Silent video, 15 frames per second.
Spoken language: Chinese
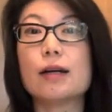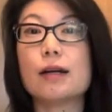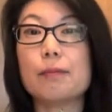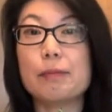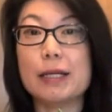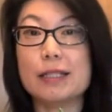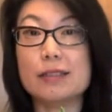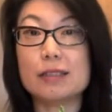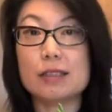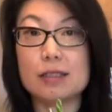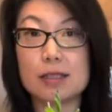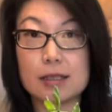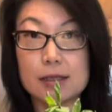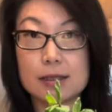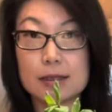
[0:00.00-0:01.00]
品
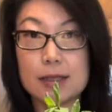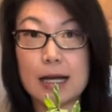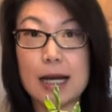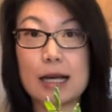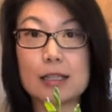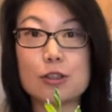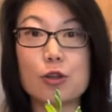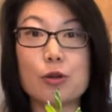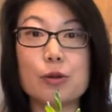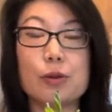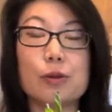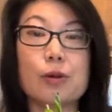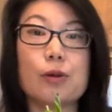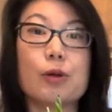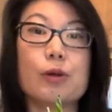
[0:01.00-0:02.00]
质，它都
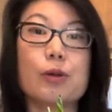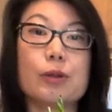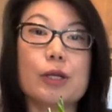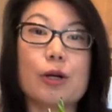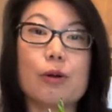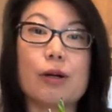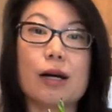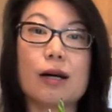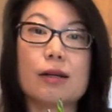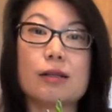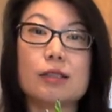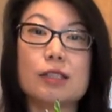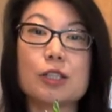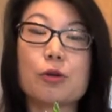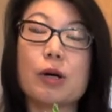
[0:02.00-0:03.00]
有了。
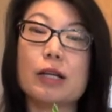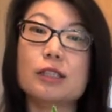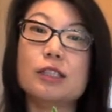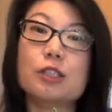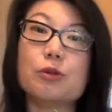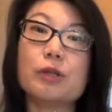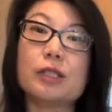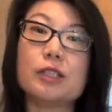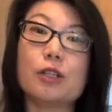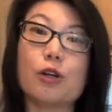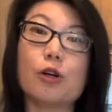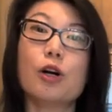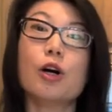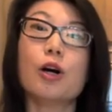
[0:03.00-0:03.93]
这款鸡尾酒